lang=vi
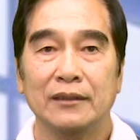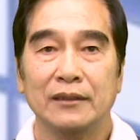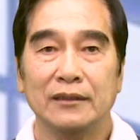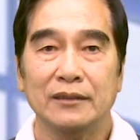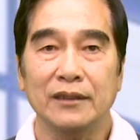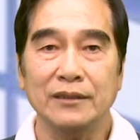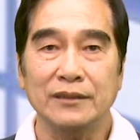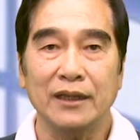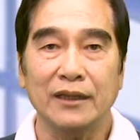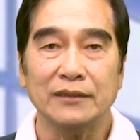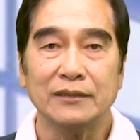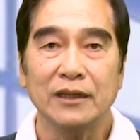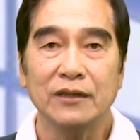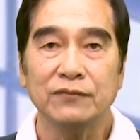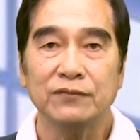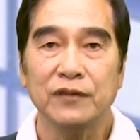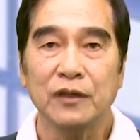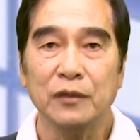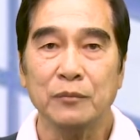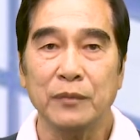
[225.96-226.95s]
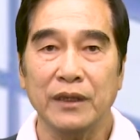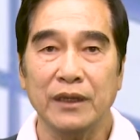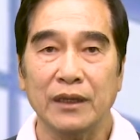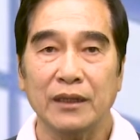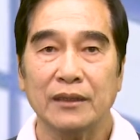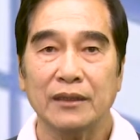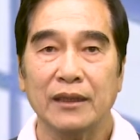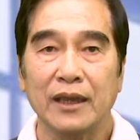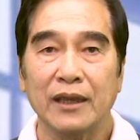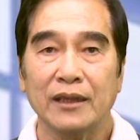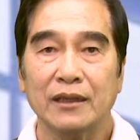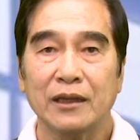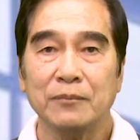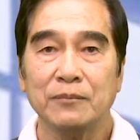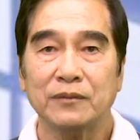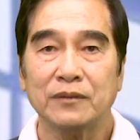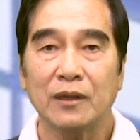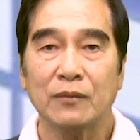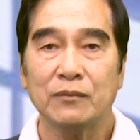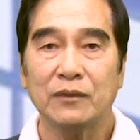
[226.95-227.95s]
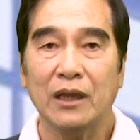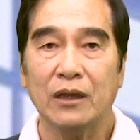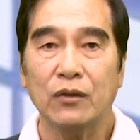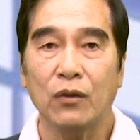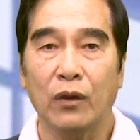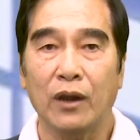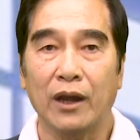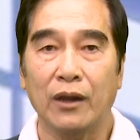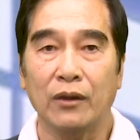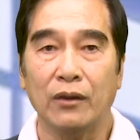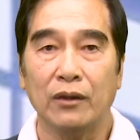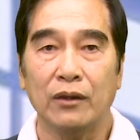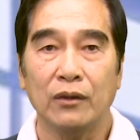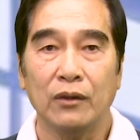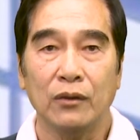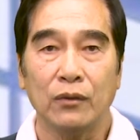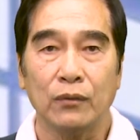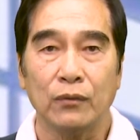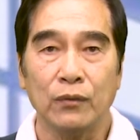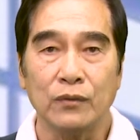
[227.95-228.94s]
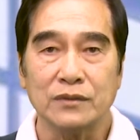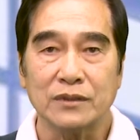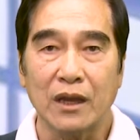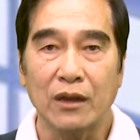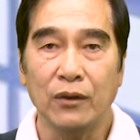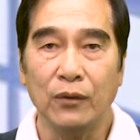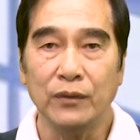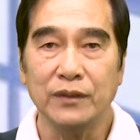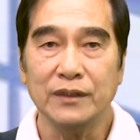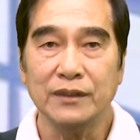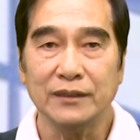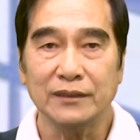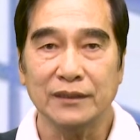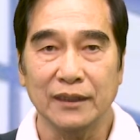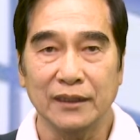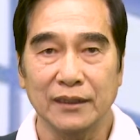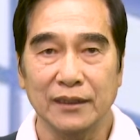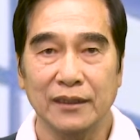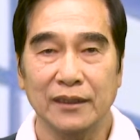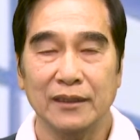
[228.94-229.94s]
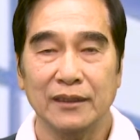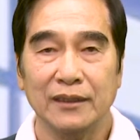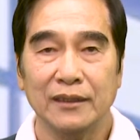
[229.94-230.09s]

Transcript: Từ nhận thức phân biệt giai cấp trong giáo đoàn của xã hội đương thời